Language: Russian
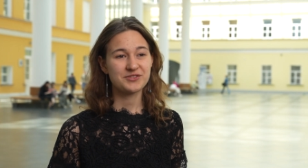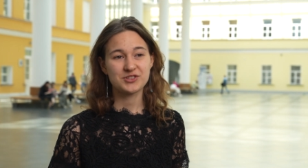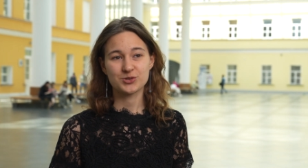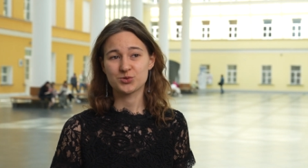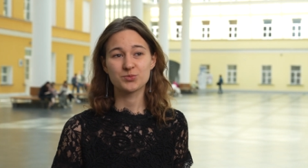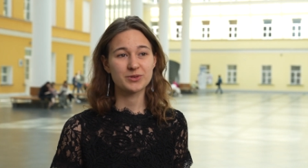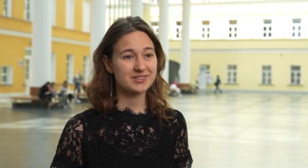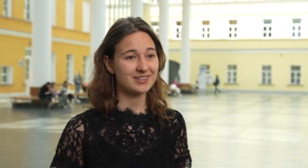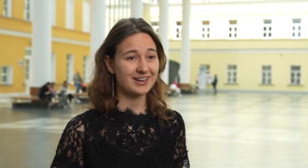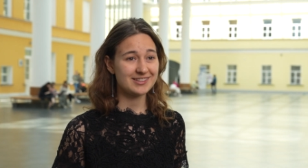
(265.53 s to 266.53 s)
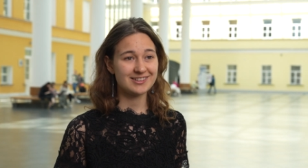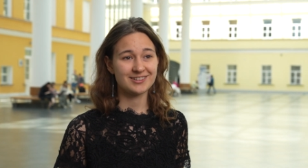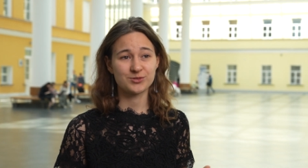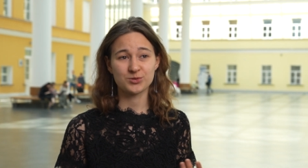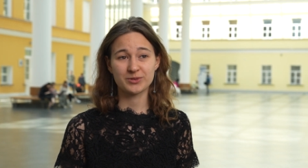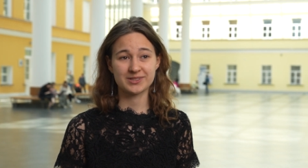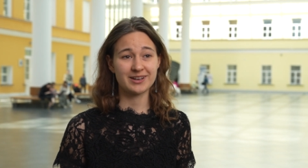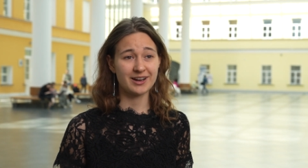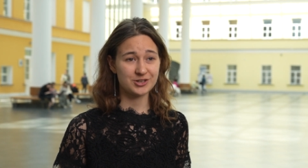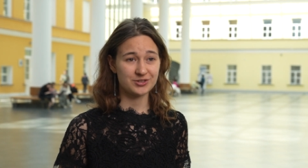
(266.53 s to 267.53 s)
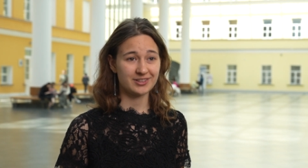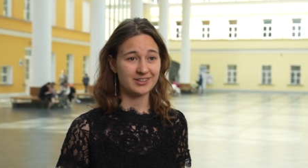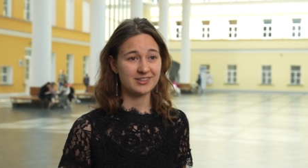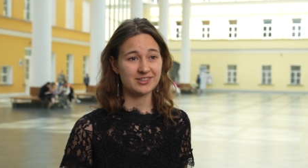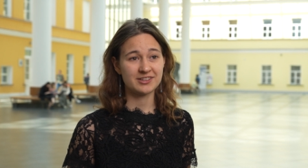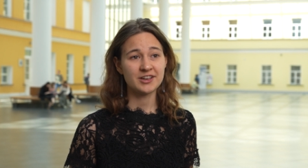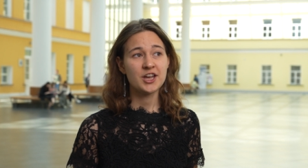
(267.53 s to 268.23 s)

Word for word: все супер старательные, супер заряженные, и